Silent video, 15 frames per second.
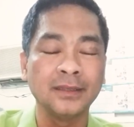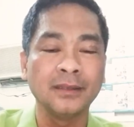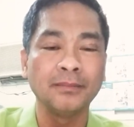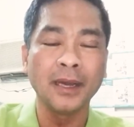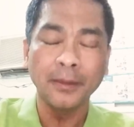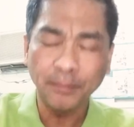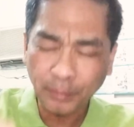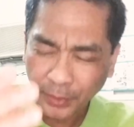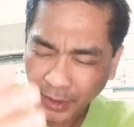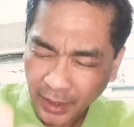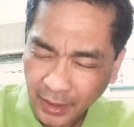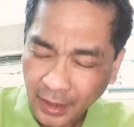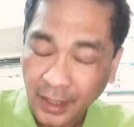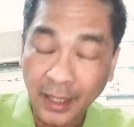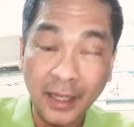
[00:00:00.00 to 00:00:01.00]

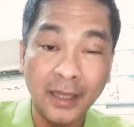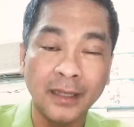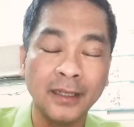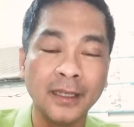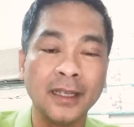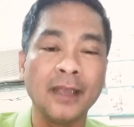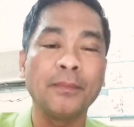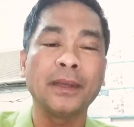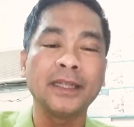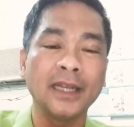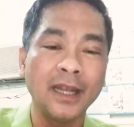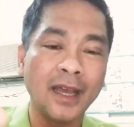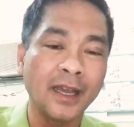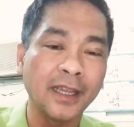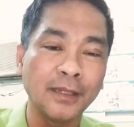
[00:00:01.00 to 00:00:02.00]
magpray ka,
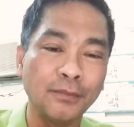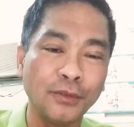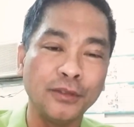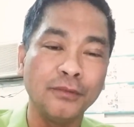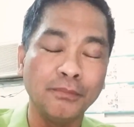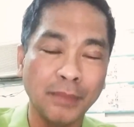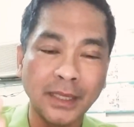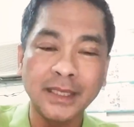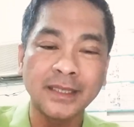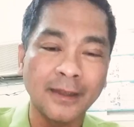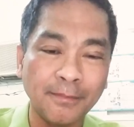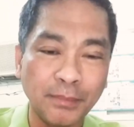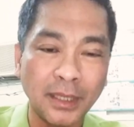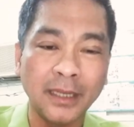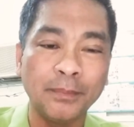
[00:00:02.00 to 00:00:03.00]
ipanalangin mo yung
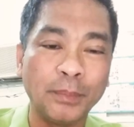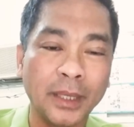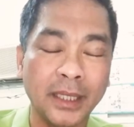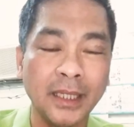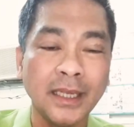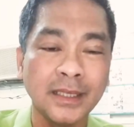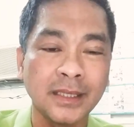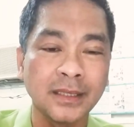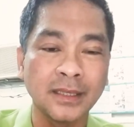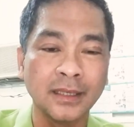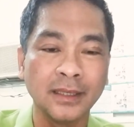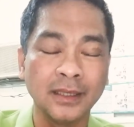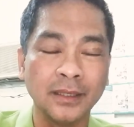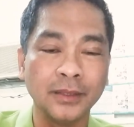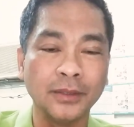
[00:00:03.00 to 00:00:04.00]
bansang Pilipinas,
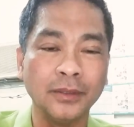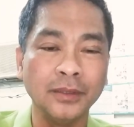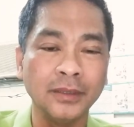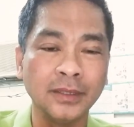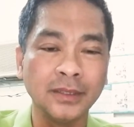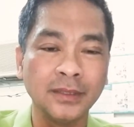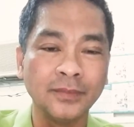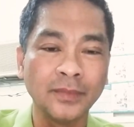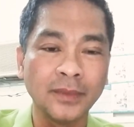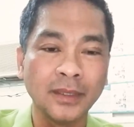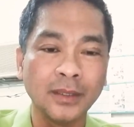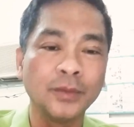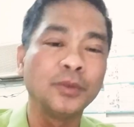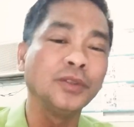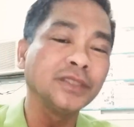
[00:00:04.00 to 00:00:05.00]
no?
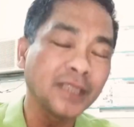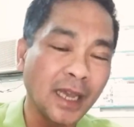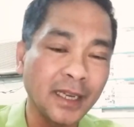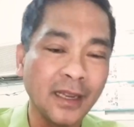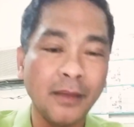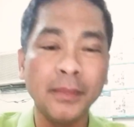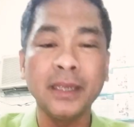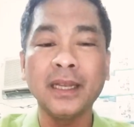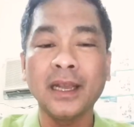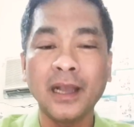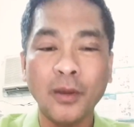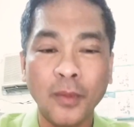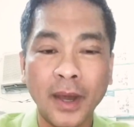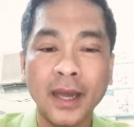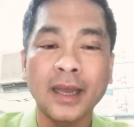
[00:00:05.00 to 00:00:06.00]
Doon sana may
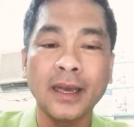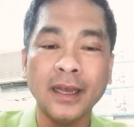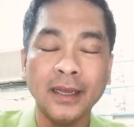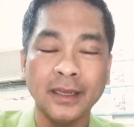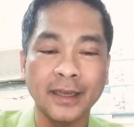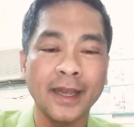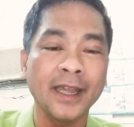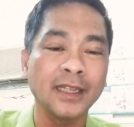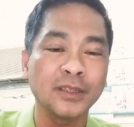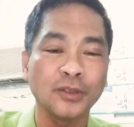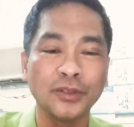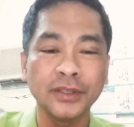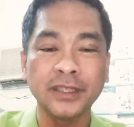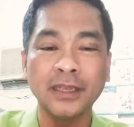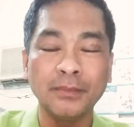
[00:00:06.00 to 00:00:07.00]
nagawa ka, kahit
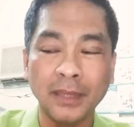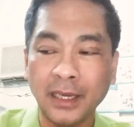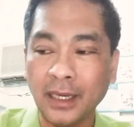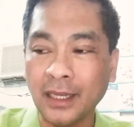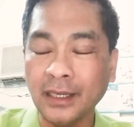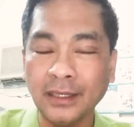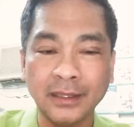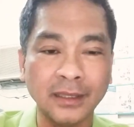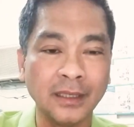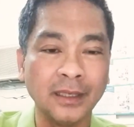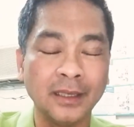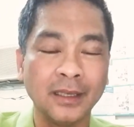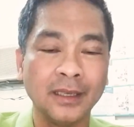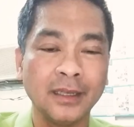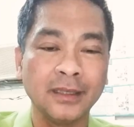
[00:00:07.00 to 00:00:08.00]
konti man lang.
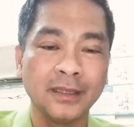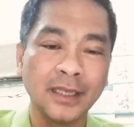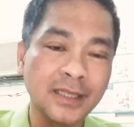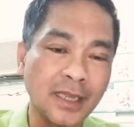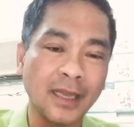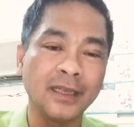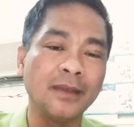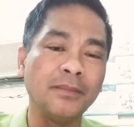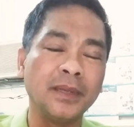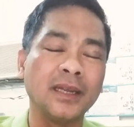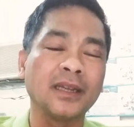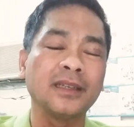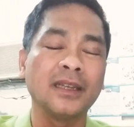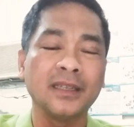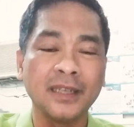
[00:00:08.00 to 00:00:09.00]
Na sana may
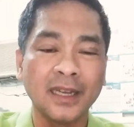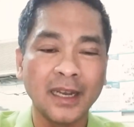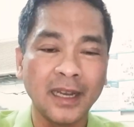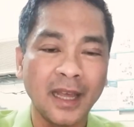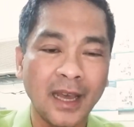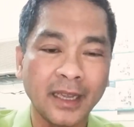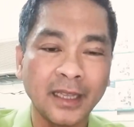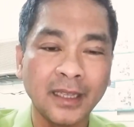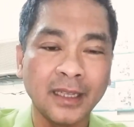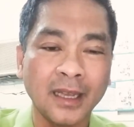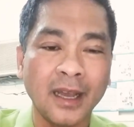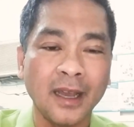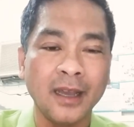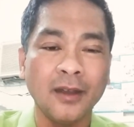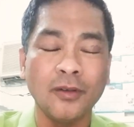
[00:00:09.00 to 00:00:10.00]
nanalangin
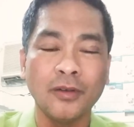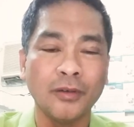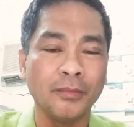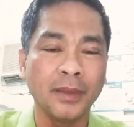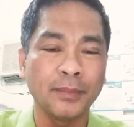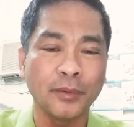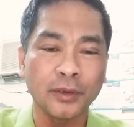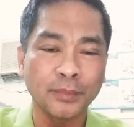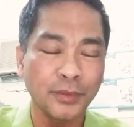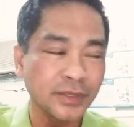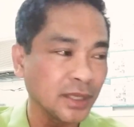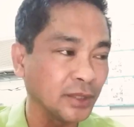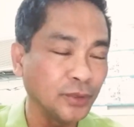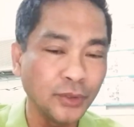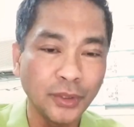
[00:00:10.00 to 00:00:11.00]
ka o may purpose
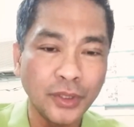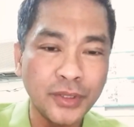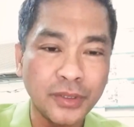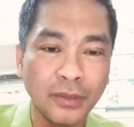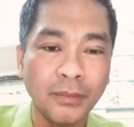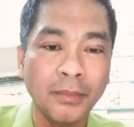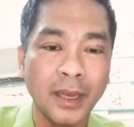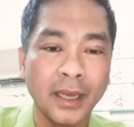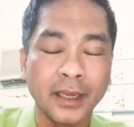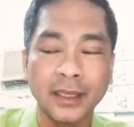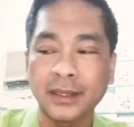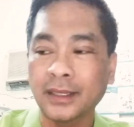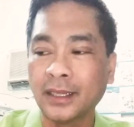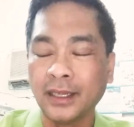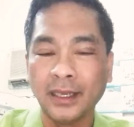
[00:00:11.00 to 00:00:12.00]
ang Diyos kung
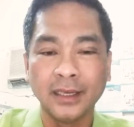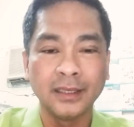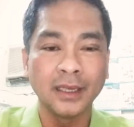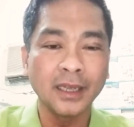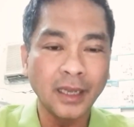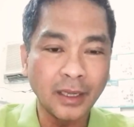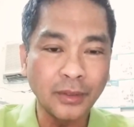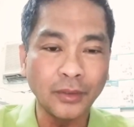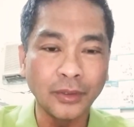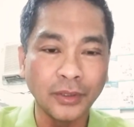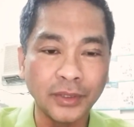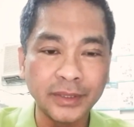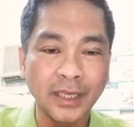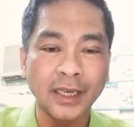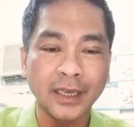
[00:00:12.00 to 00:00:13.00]
bakit
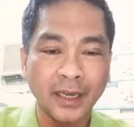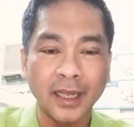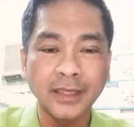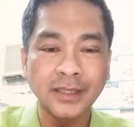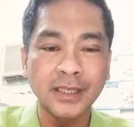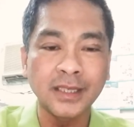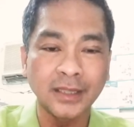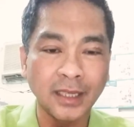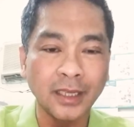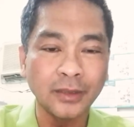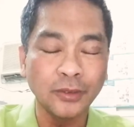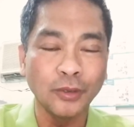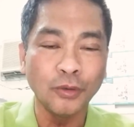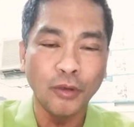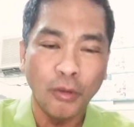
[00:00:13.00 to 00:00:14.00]
nagkaroon ng crisis na
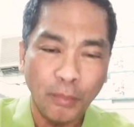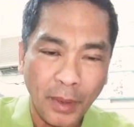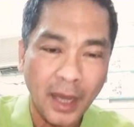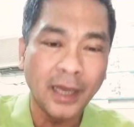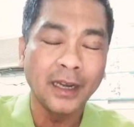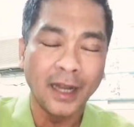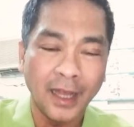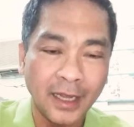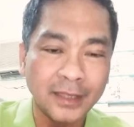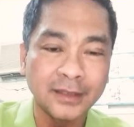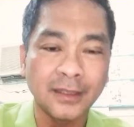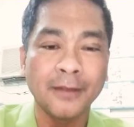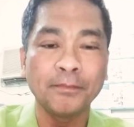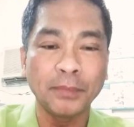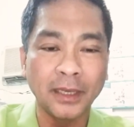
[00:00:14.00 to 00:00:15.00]
ito upang lahat
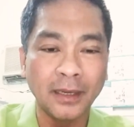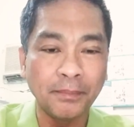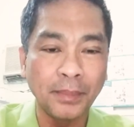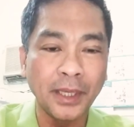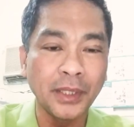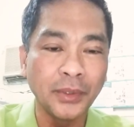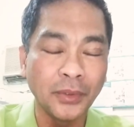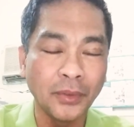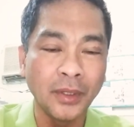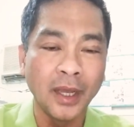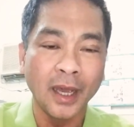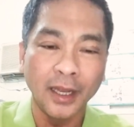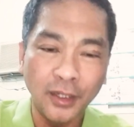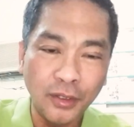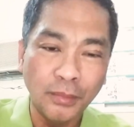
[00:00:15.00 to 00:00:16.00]
ng Pilipino
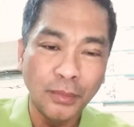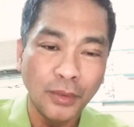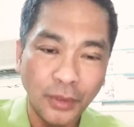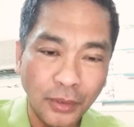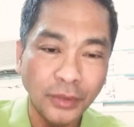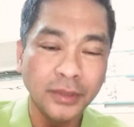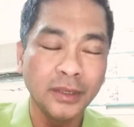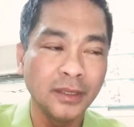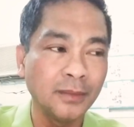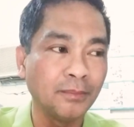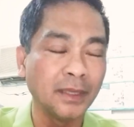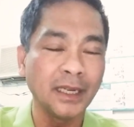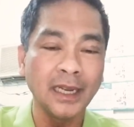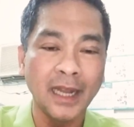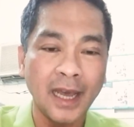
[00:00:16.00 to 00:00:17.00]
ay lumuhod,
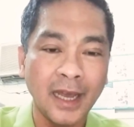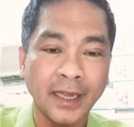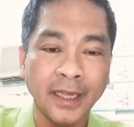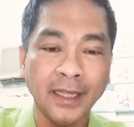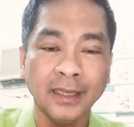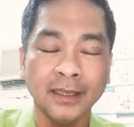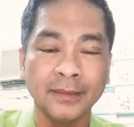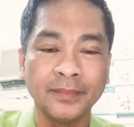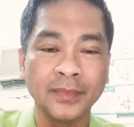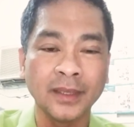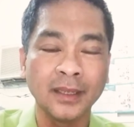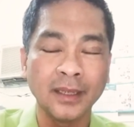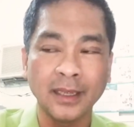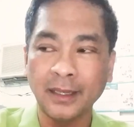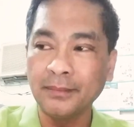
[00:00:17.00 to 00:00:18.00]
manalangin.
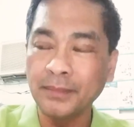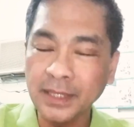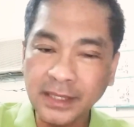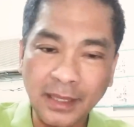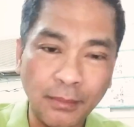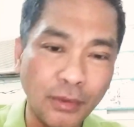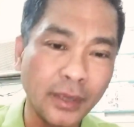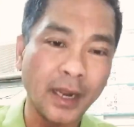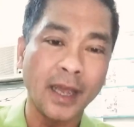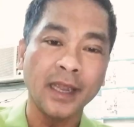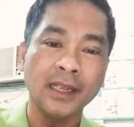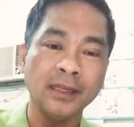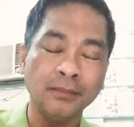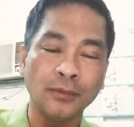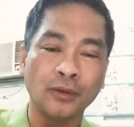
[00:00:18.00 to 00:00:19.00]
Imbis na
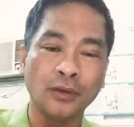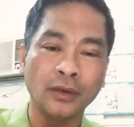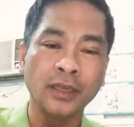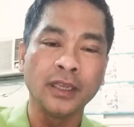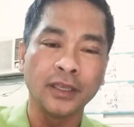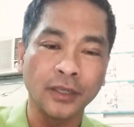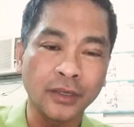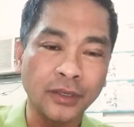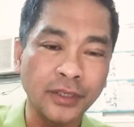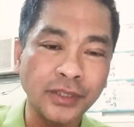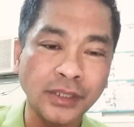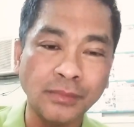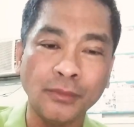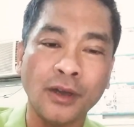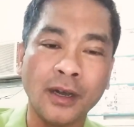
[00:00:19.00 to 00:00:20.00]
murahin mo, i
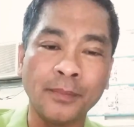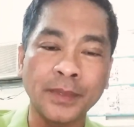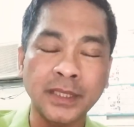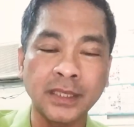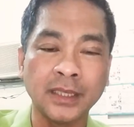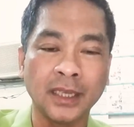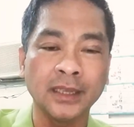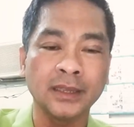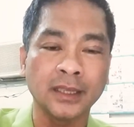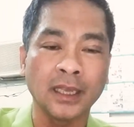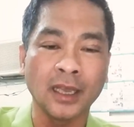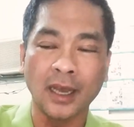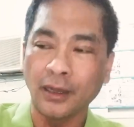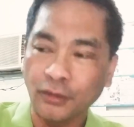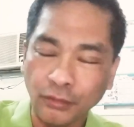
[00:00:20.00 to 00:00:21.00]
course mo ang
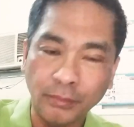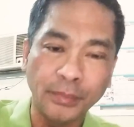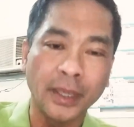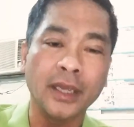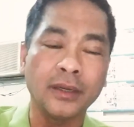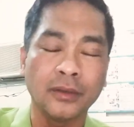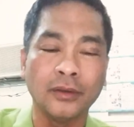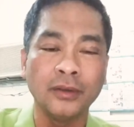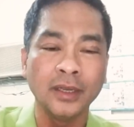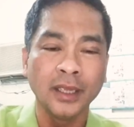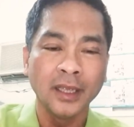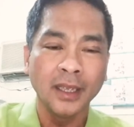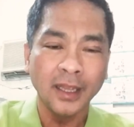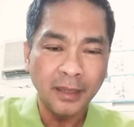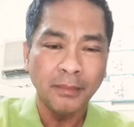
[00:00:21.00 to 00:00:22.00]
presidente, ang gobyerno,
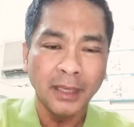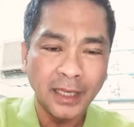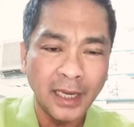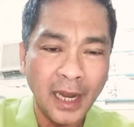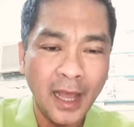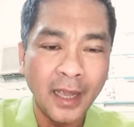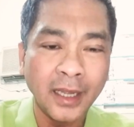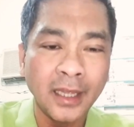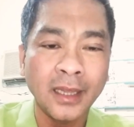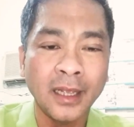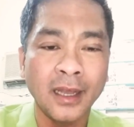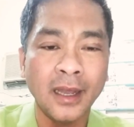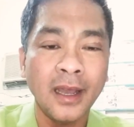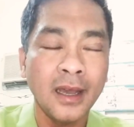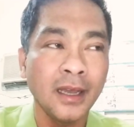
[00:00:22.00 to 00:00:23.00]
eh manalangin
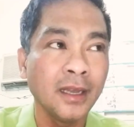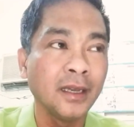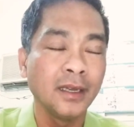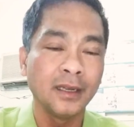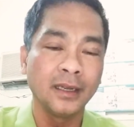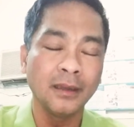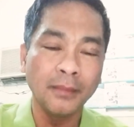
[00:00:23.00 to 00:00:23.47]
ka na